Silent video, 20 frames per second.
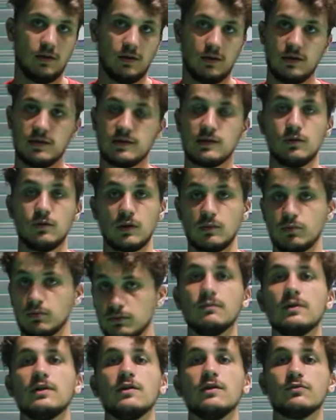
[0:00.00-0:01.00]
et laissez-le
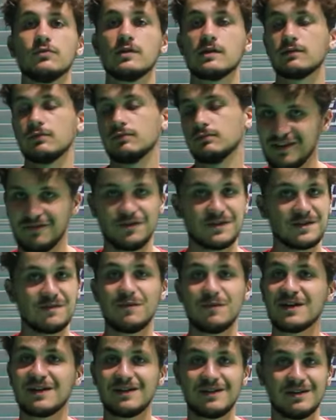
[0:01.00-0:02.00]
répondre. Mais des fois, des fois c'est
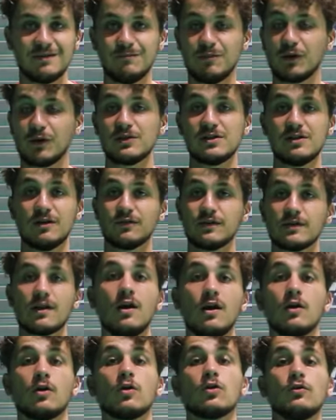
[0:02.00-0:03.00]
pas hyper utile en fait.
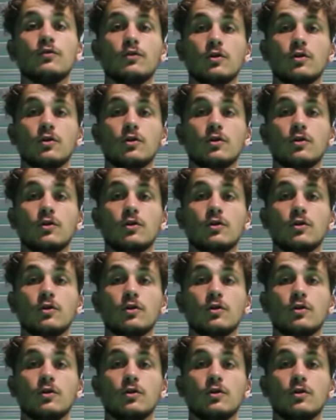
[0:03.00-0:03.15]
Quand le